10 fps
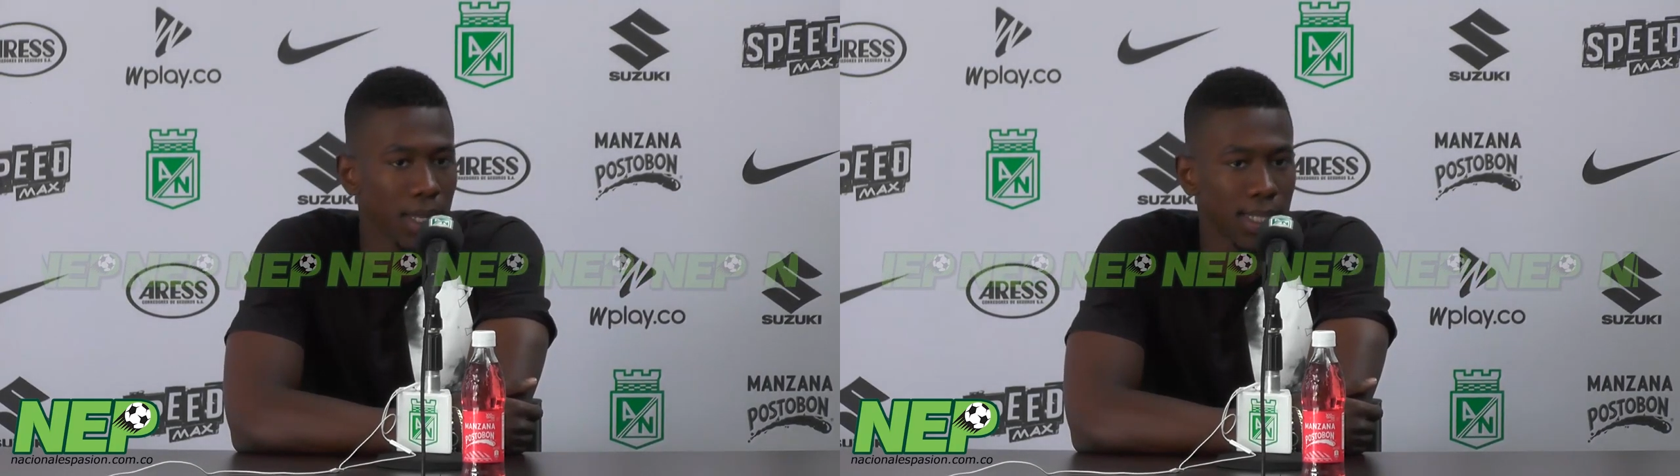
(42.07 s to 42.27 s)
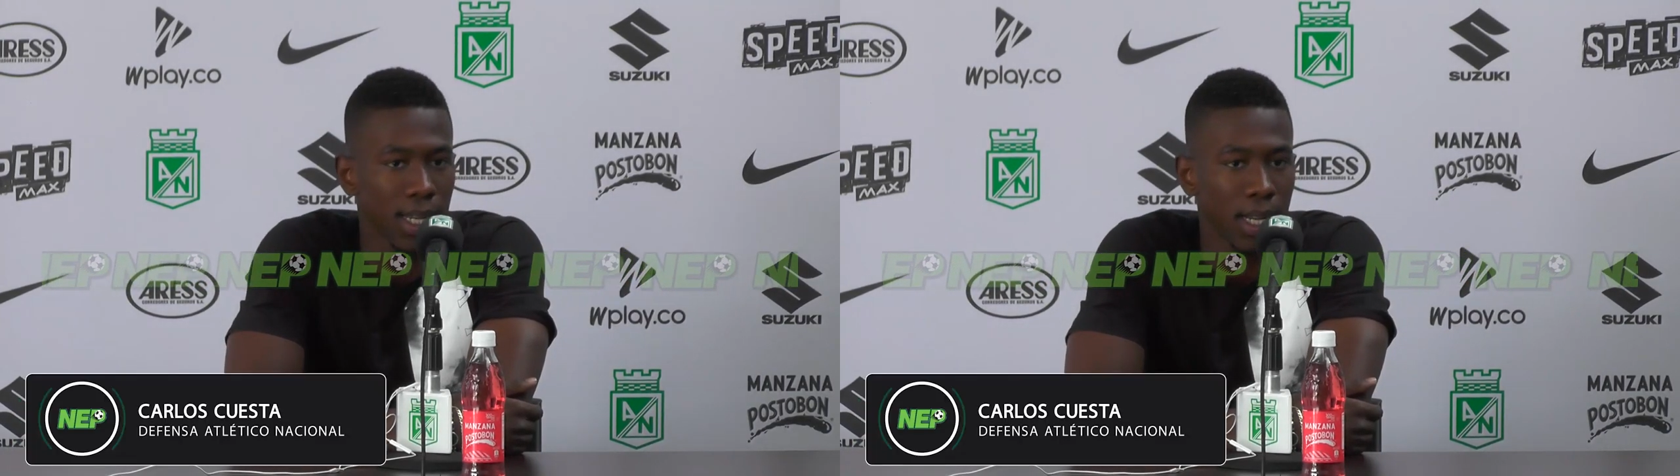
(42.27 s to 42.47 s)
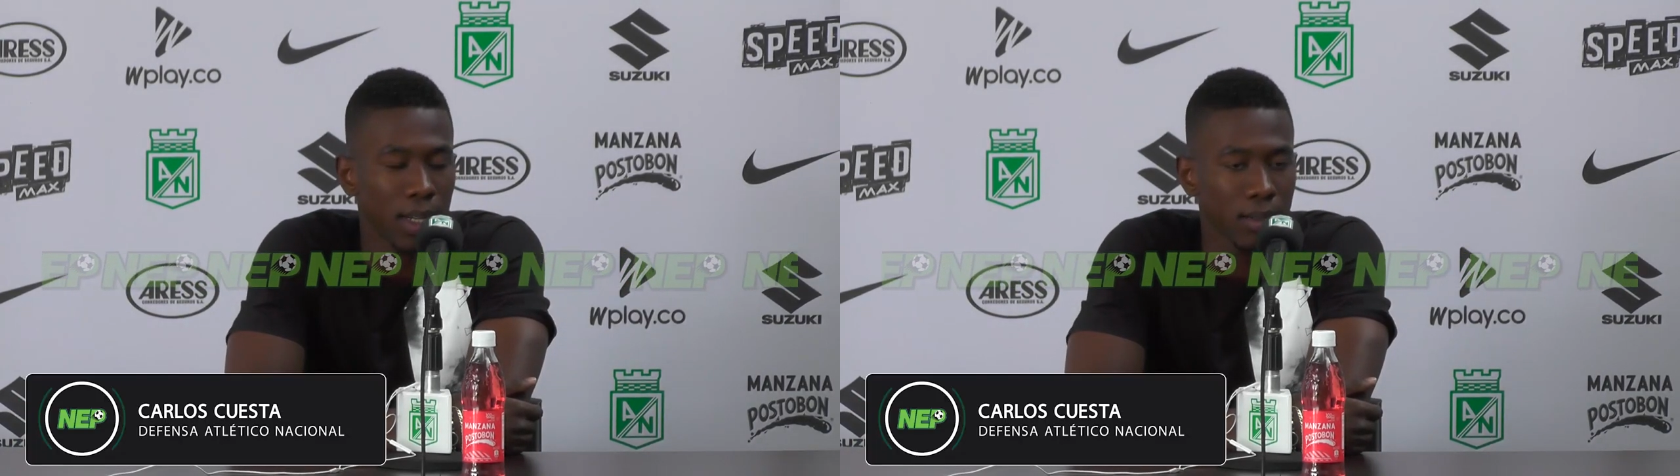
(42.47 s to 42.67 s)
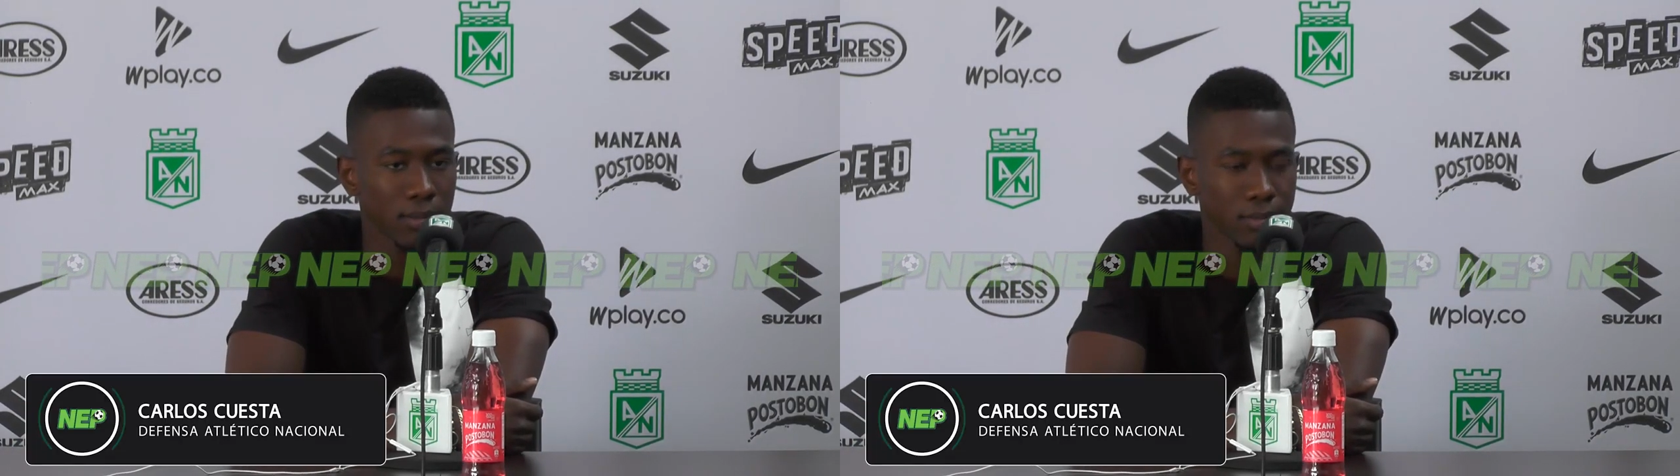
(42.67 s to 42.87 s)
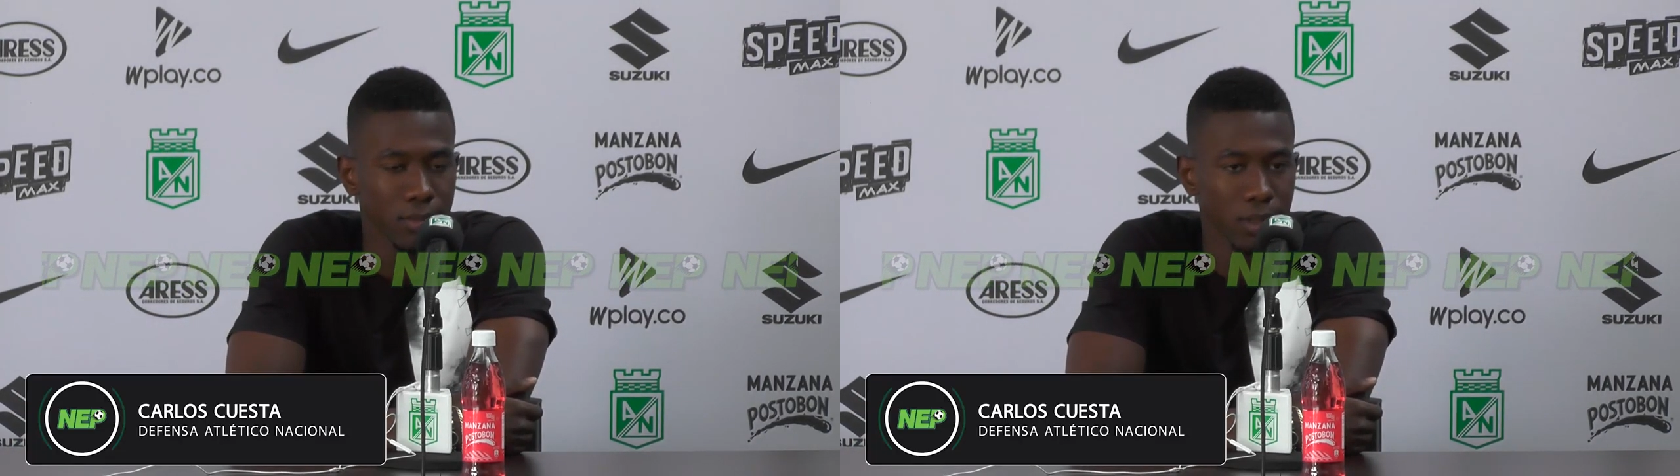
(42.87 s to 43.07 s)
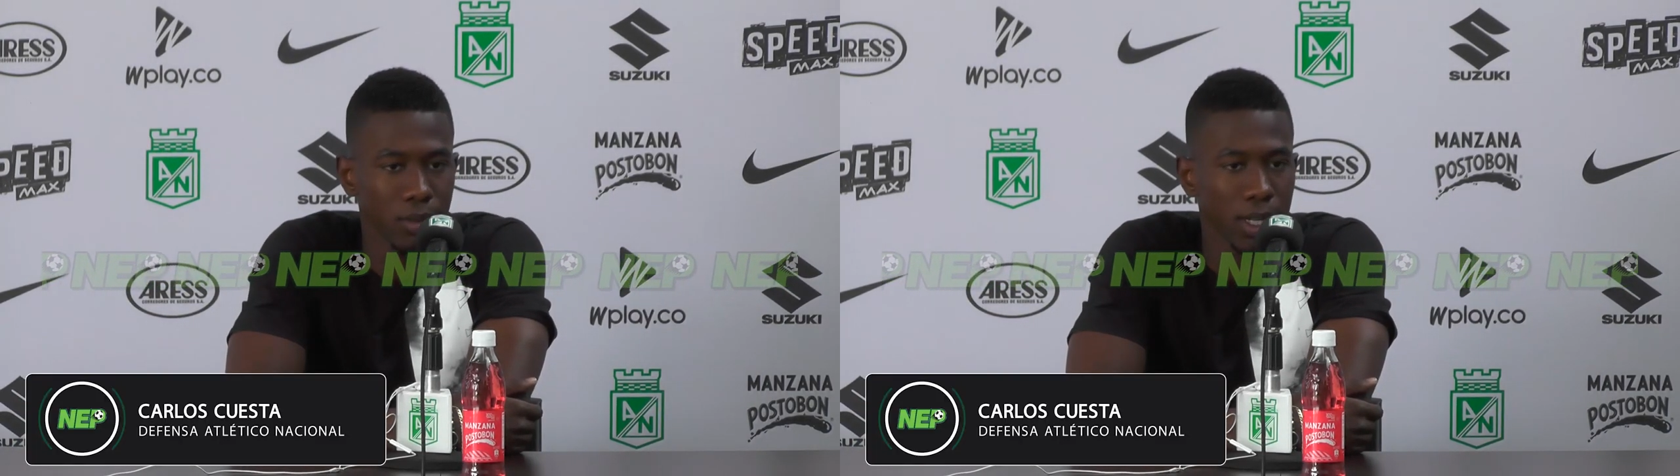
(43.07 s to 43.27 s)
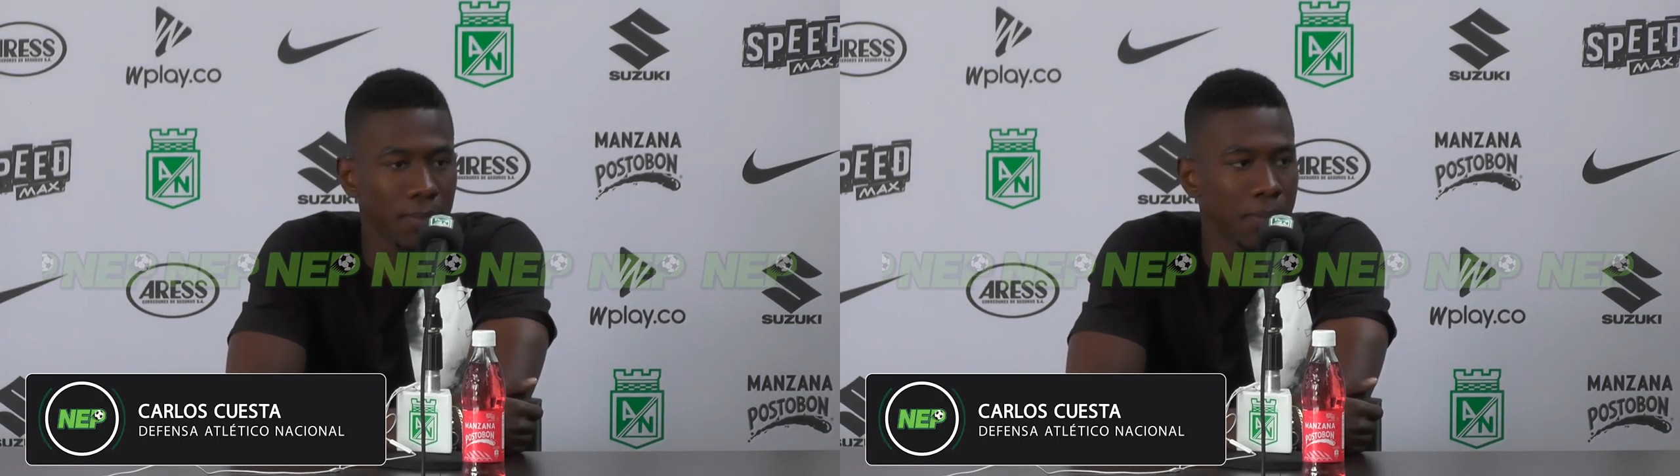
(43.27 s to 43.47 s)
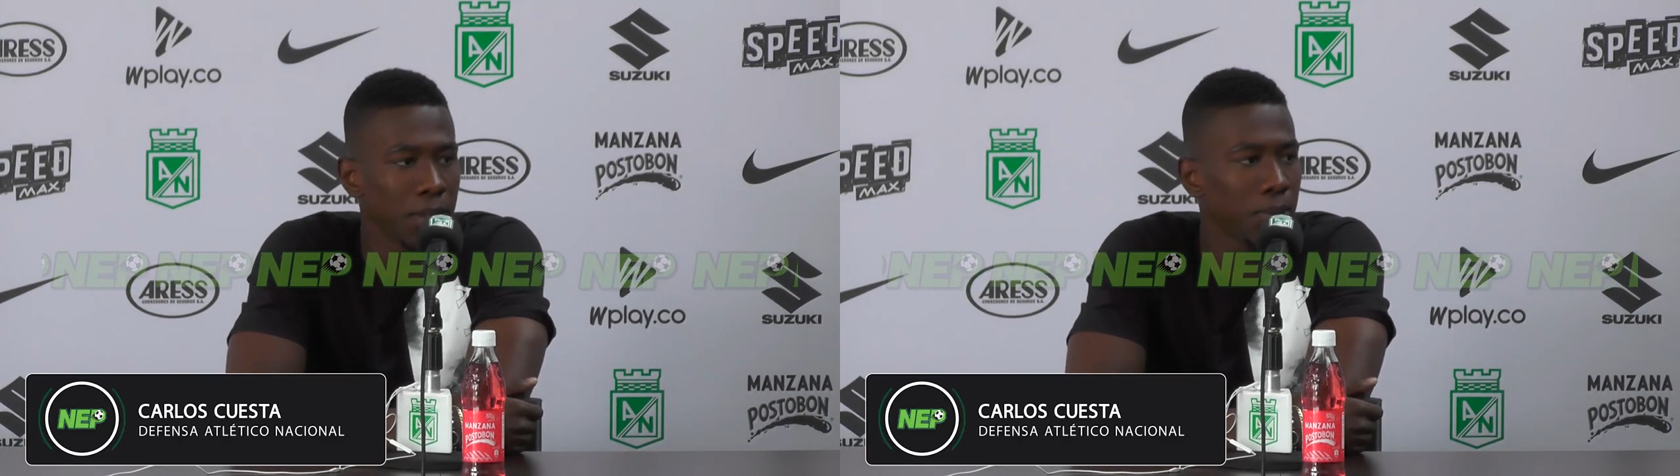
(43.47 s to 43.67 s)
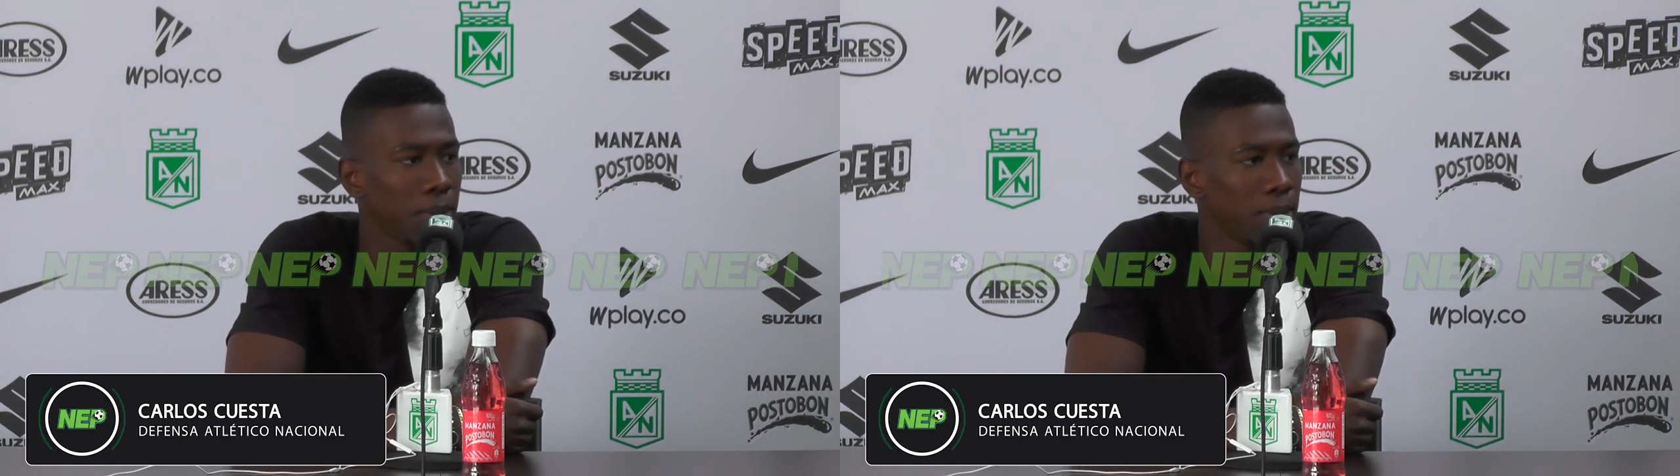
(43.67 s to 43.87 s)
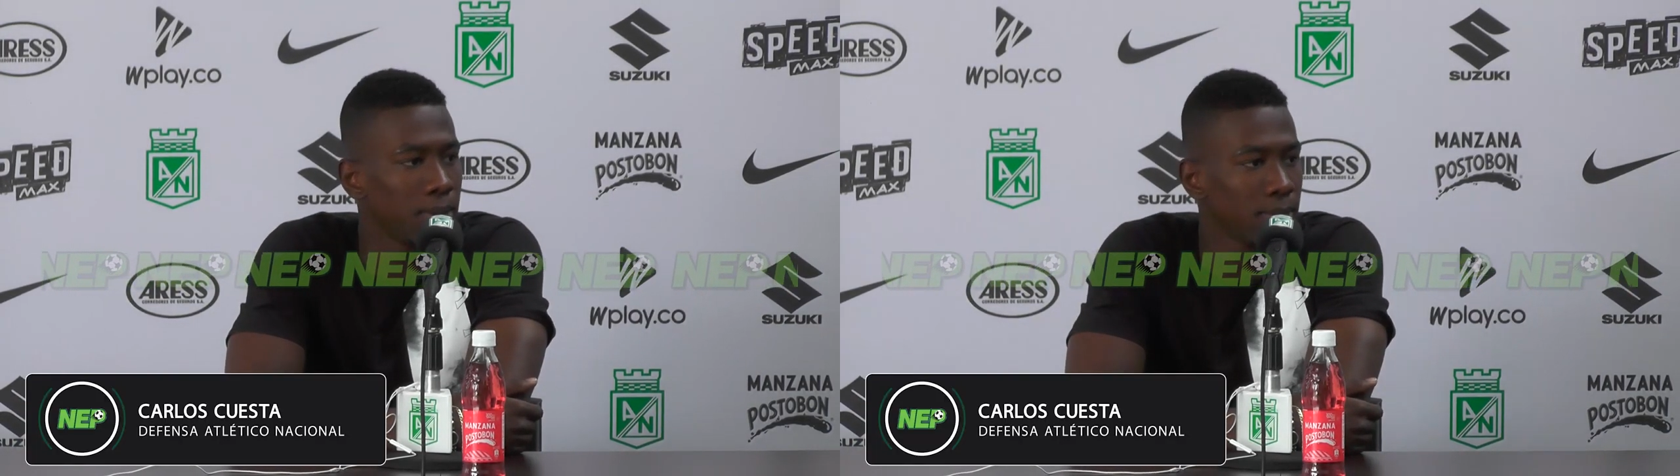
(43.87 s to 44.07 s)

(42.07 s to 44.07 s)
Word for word: pasar un capítulo,